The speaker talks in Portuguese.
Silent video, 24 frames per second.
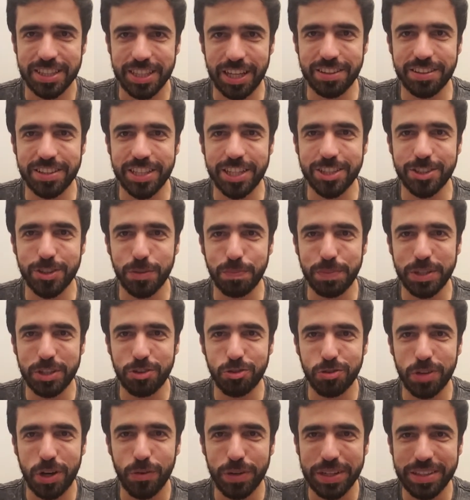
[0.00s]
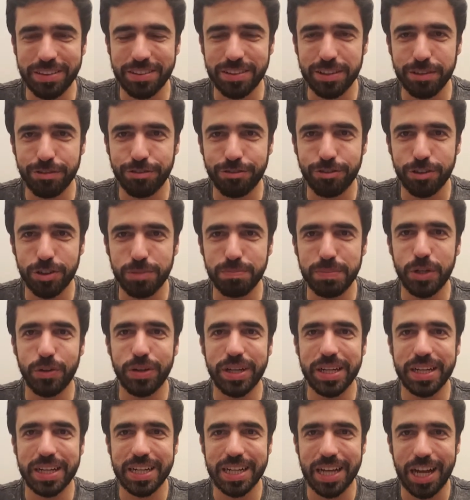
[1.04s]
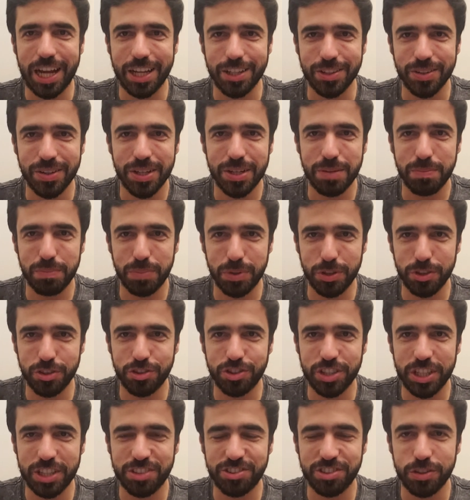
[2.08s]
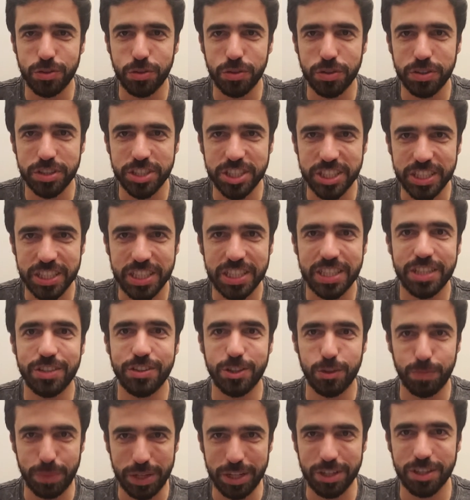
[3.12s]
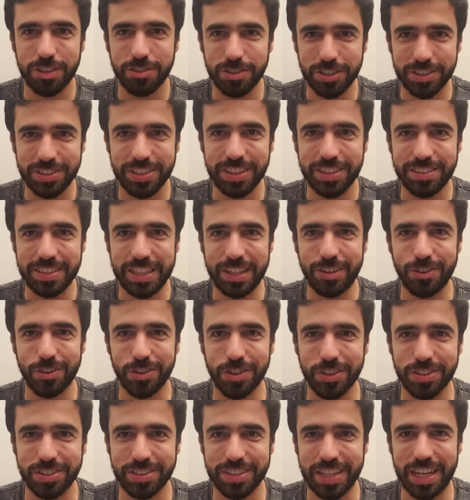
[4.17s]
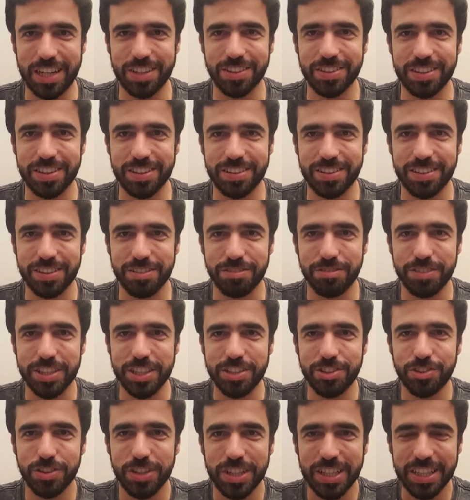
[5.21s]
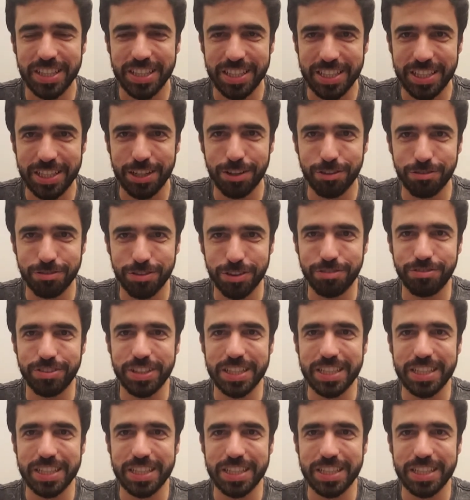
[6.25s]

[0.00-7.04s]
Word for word: Tá certo, pessoal? Esse foi meu recado para o dia de hoje. Eu espero que vocês tenham gostado desse vídeo e eu vou